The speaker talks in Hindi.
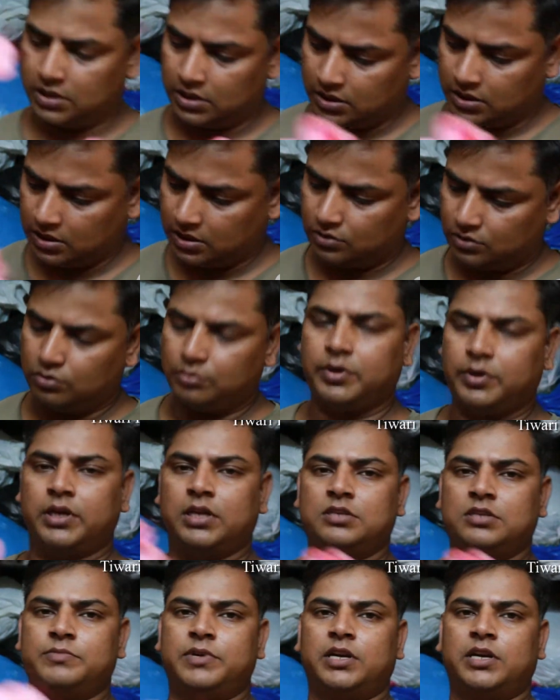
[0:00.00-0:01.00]
चाहते हैं तो
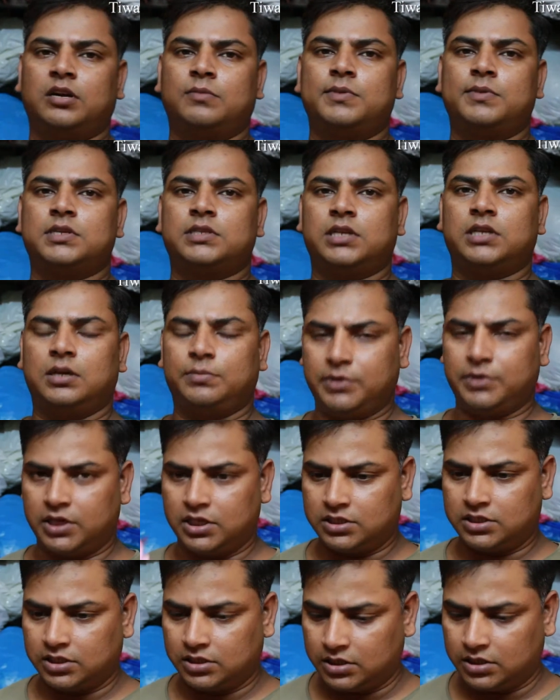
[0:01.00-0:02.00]
हमारे इस मार्केट प्लेस से आप
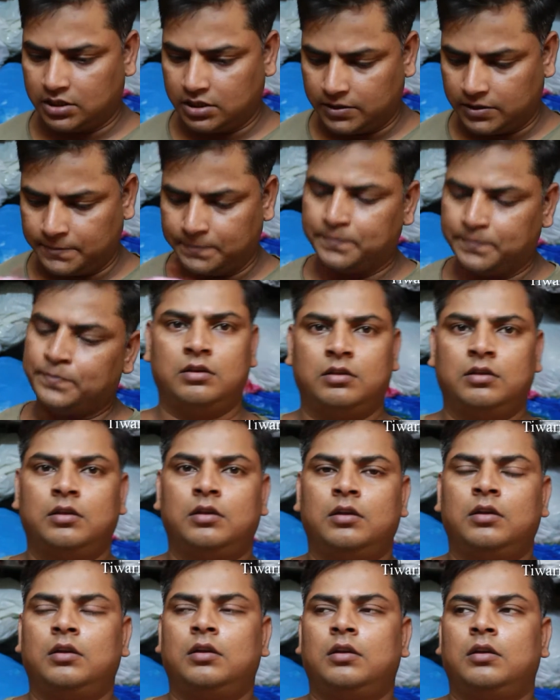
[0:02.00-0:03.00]
खरीद सकते हैं
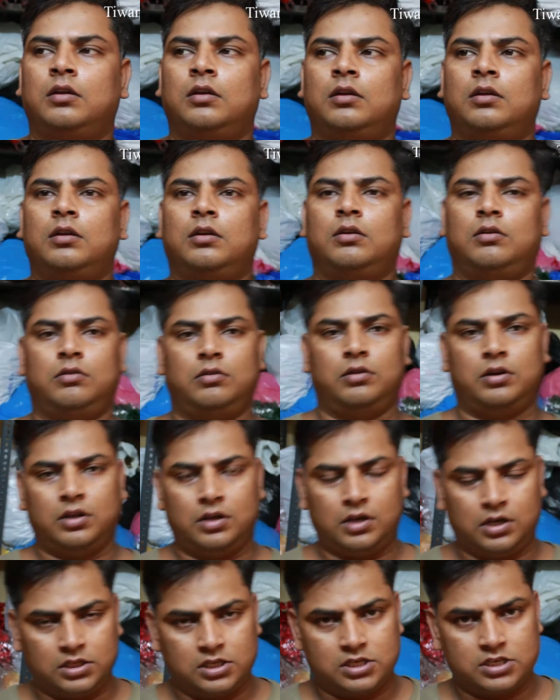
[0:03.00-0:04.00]
और
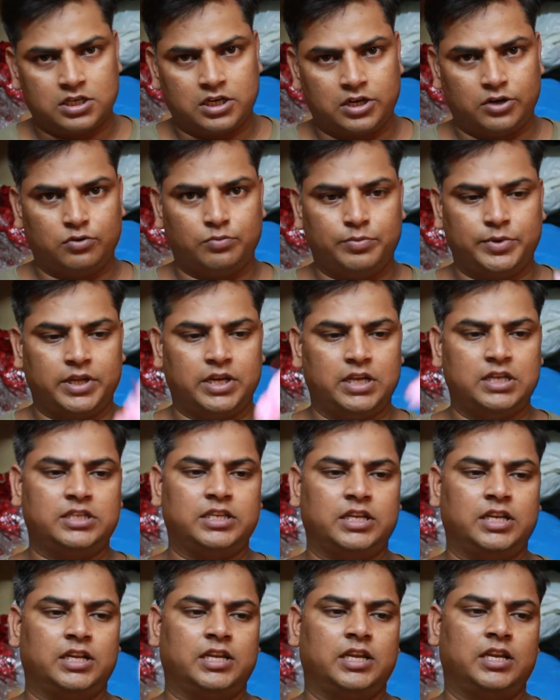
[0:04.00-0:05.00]
अदर साइडों पर
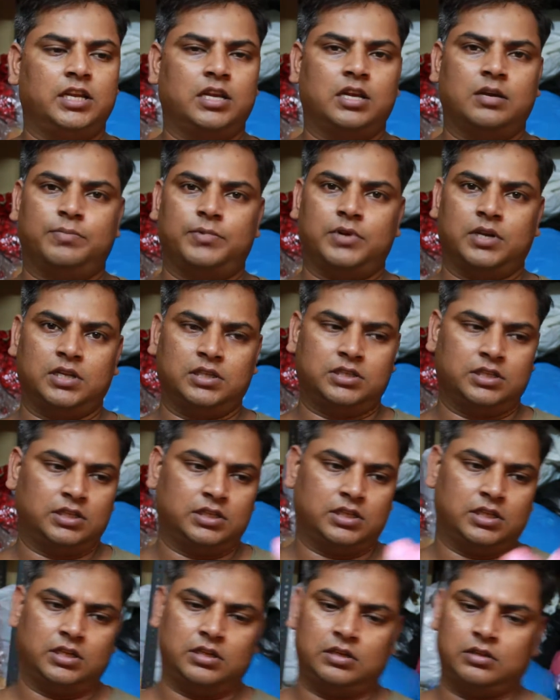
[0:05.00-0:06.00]
रीसेल के लिए आप खरीद
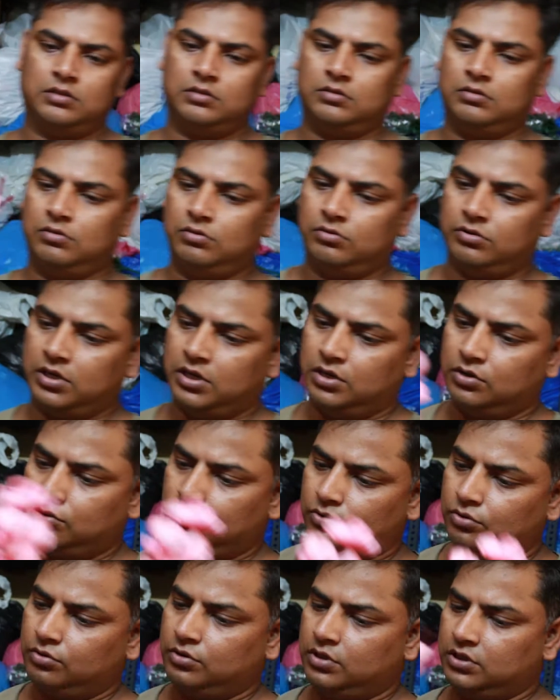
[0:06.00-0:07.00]
सकते हैं और
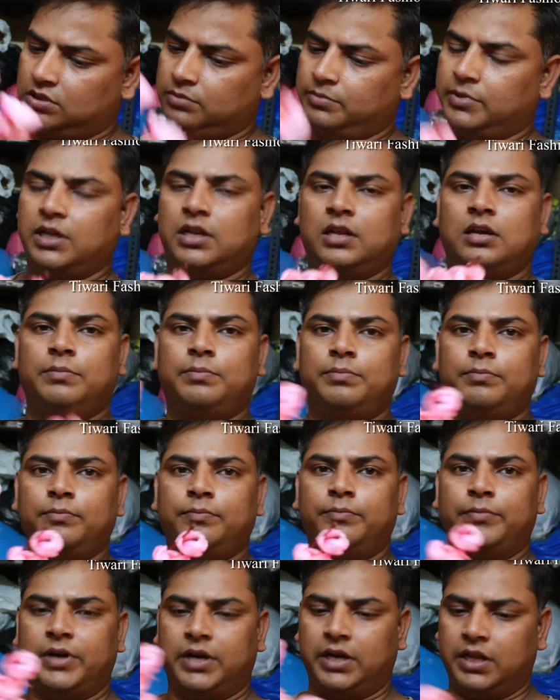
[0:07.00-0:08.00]
इनको इस्तेमाल आप
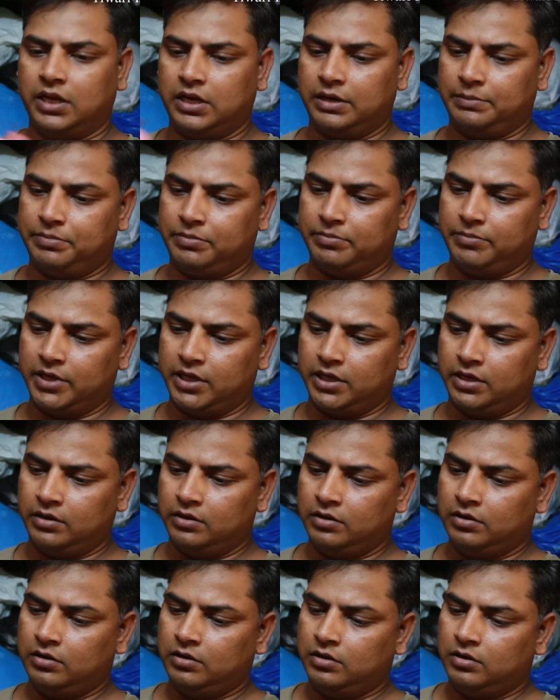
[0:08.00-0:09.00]
बर्थडे गिफ्ट में
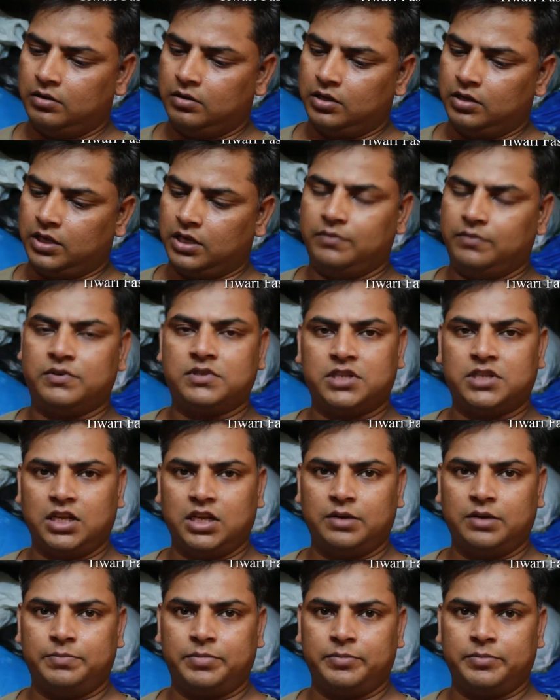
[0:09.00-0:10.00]

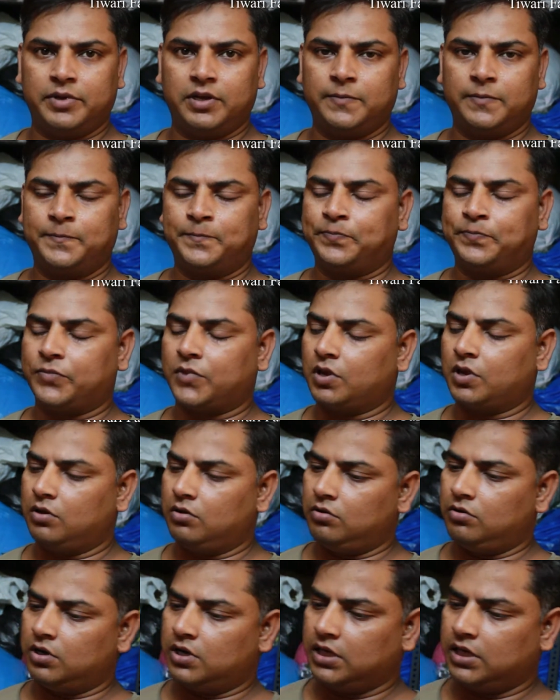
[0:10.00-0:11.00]
एनिवर्सरी गिफ्ट
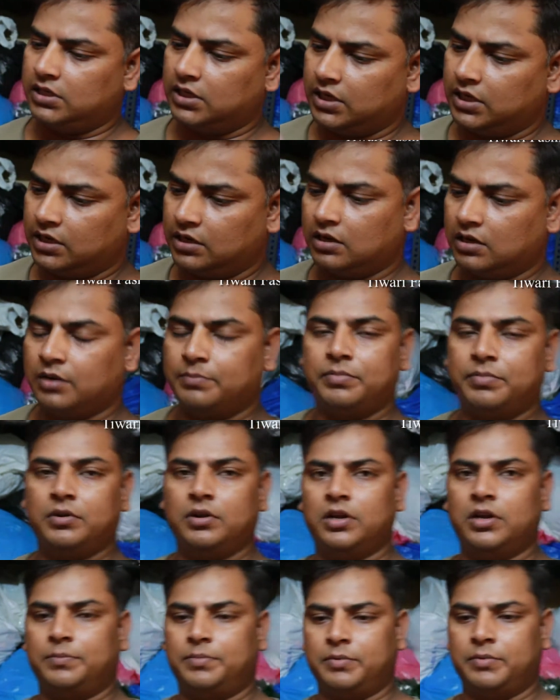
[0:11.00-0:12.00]
में और कई तरीके
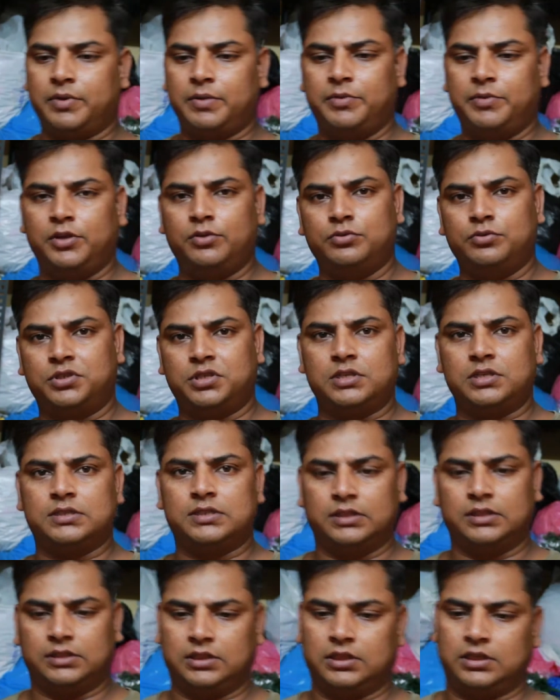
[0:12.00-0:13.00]
के गिफ्ट में भी यूज कर
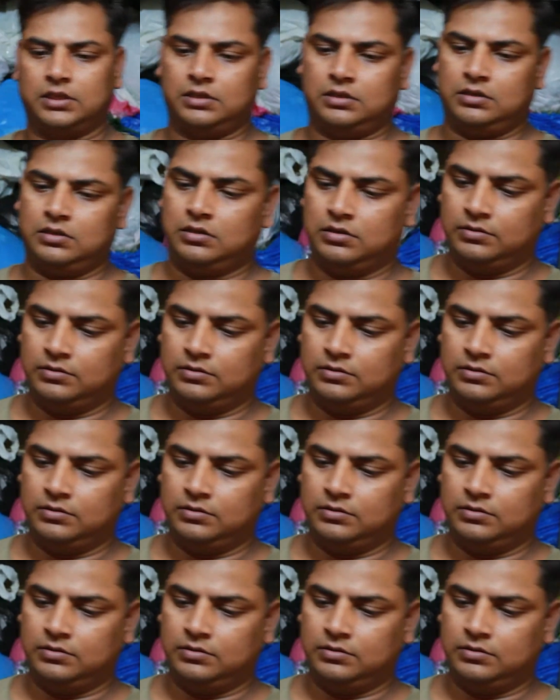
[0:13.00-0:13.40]
सकते हैं